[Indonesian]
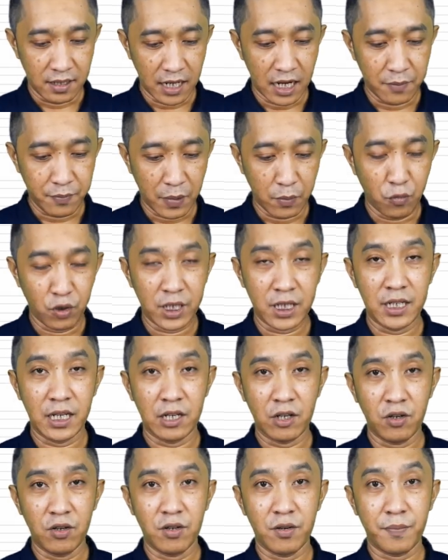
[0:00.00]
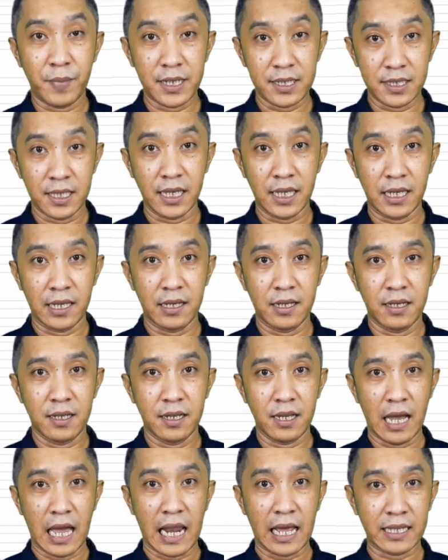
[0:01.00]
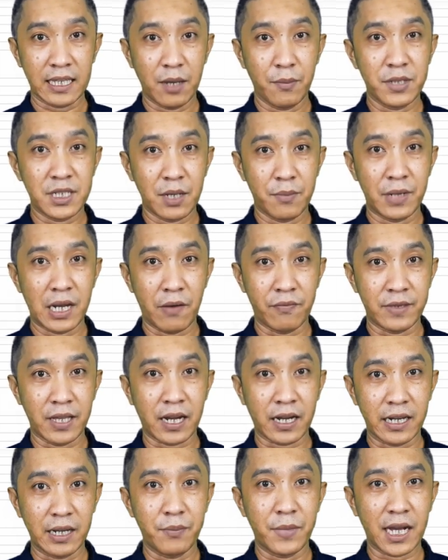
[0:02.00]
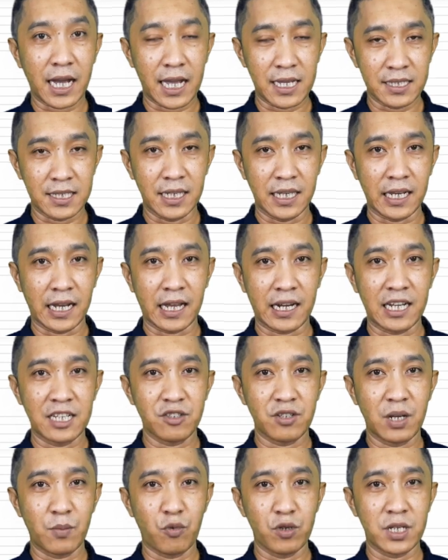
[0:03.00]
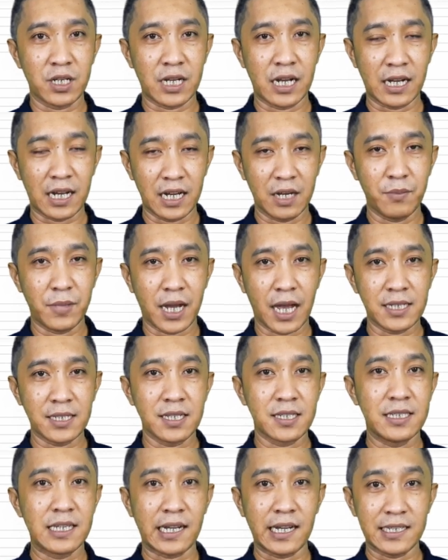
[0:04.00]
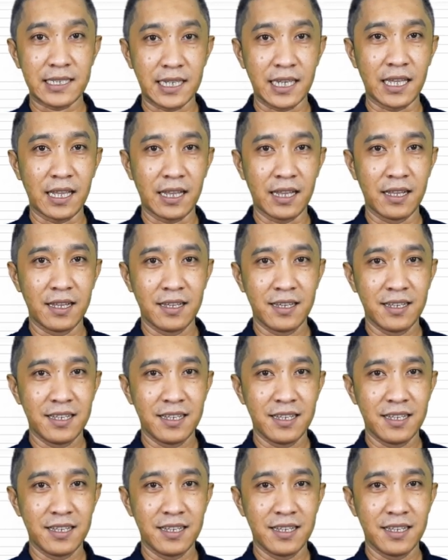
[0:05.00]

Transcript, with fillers: Dan pembudi Dino pasti anaknya bisa mendaftar di Bekasi karena sudah punya kakak di Bekasi sejak kecil.